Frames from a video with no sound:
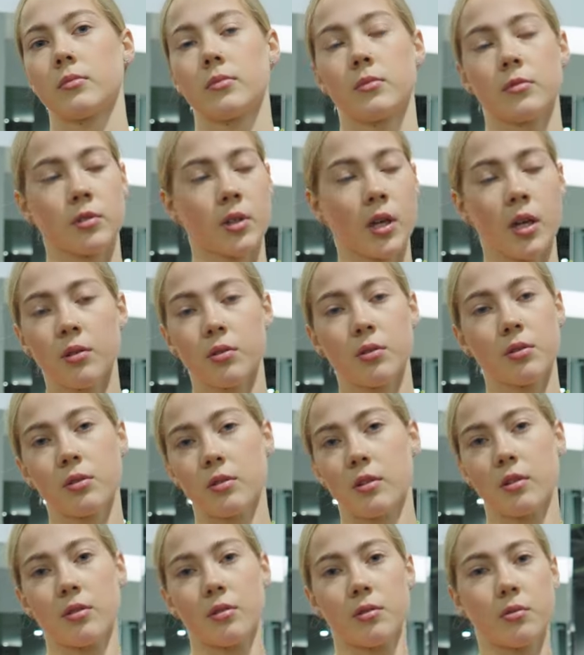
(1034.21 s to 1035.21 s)
Но я ее не
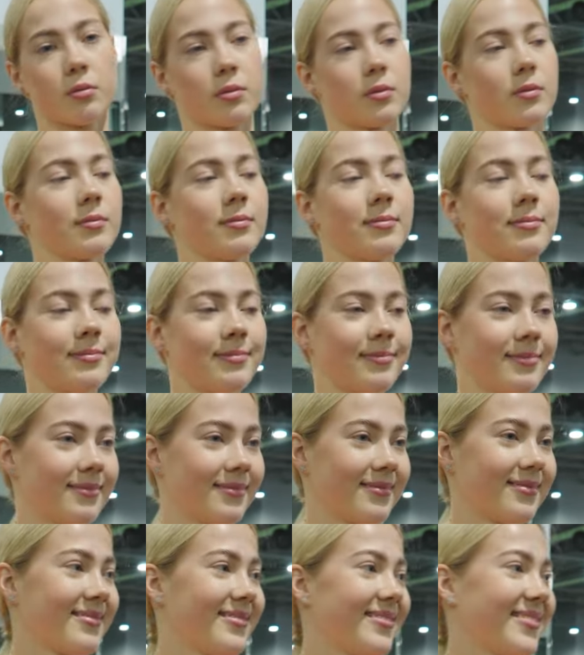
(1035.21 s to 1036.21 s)
тренирую.
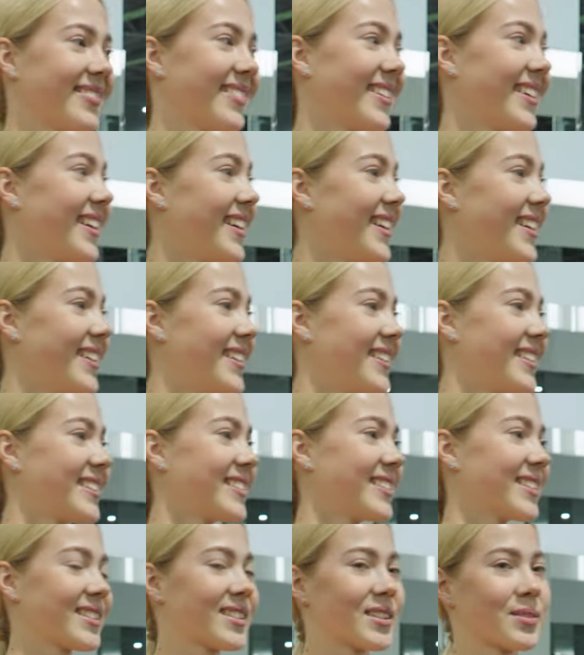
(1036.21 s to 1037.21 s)

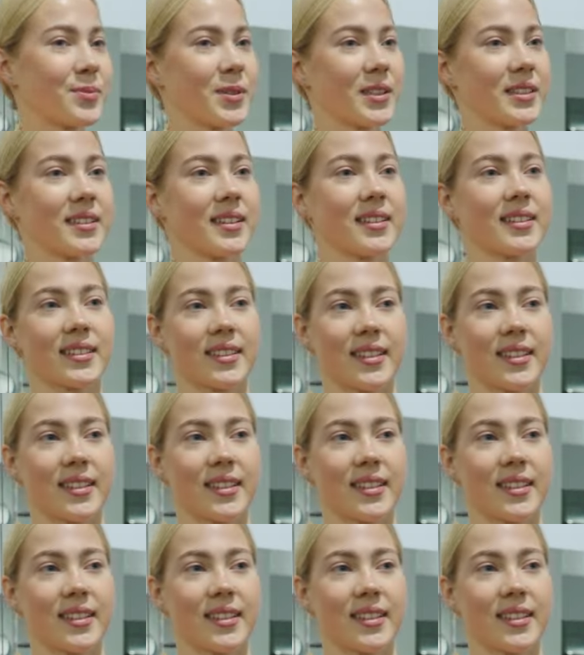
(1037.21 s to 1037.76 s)
Она сама так.